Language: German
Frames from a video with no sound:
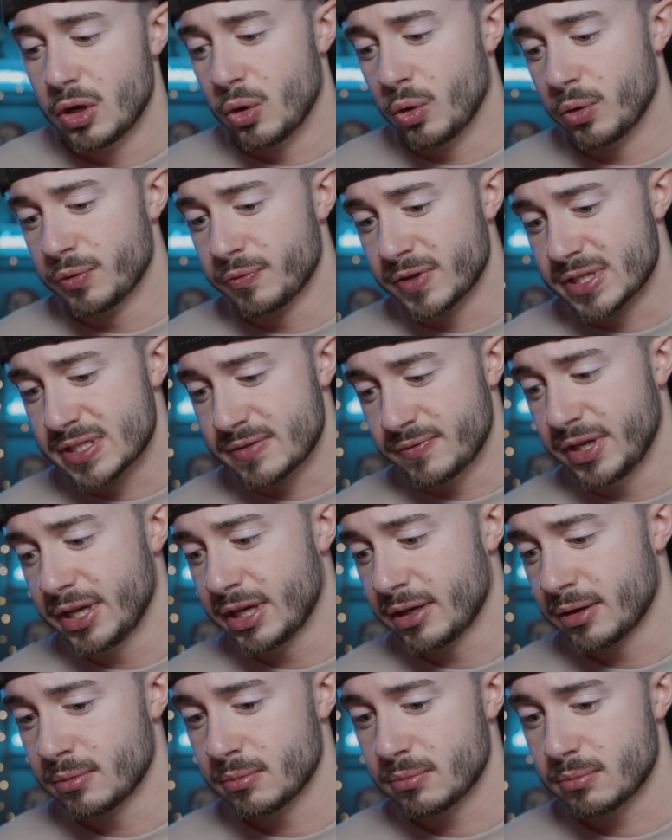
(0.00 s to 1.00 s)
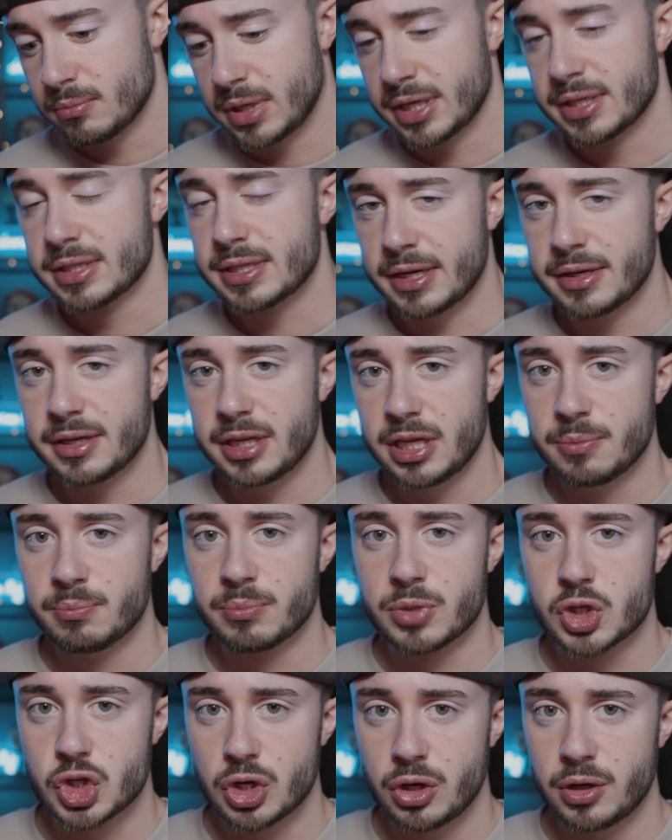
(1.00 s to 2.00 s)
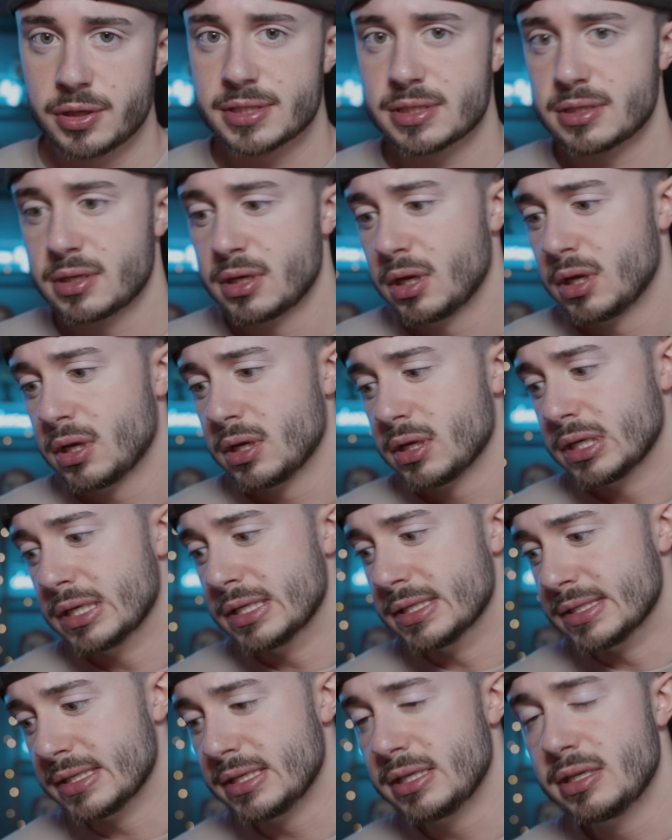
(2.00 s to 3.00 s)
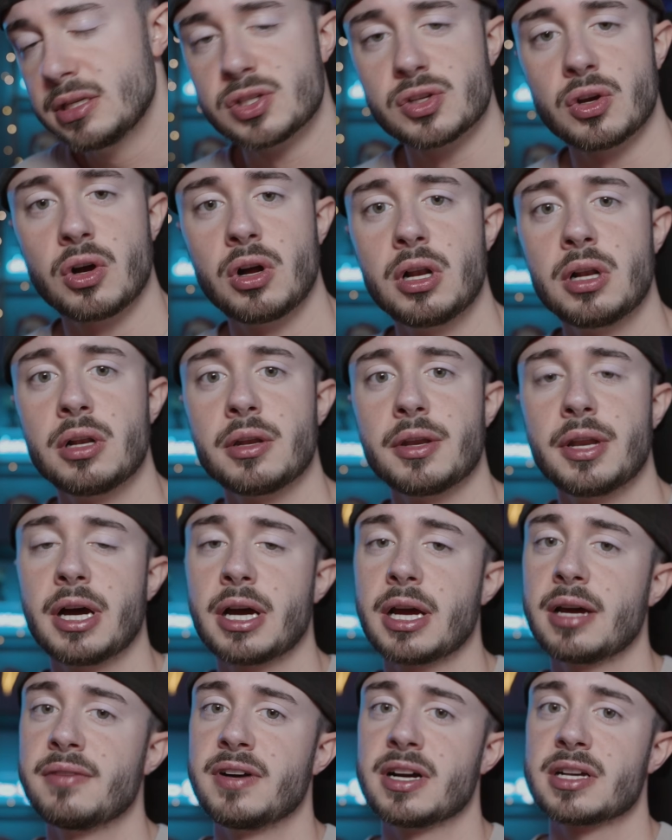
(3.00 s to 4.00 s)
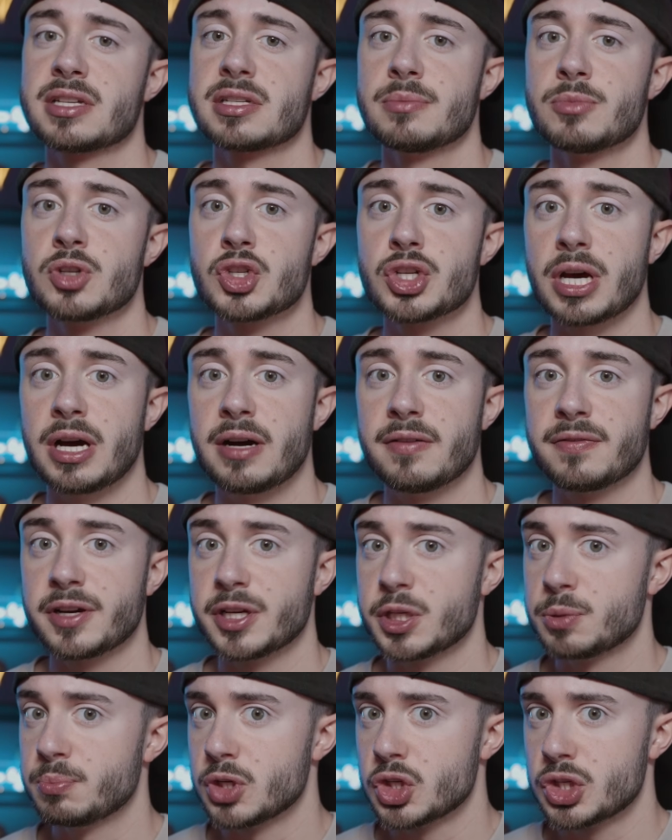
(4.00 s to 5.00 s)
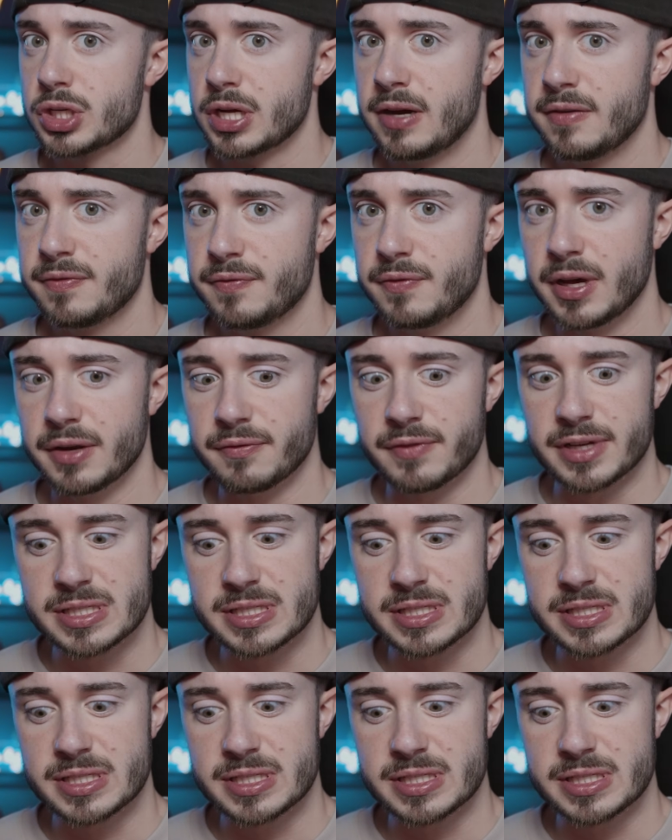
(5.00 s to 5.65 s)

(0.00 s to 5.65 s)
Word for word: Und weswegen man dann eben beschloss, sie soll nach erwachsenem Strafrecht bestraft werden.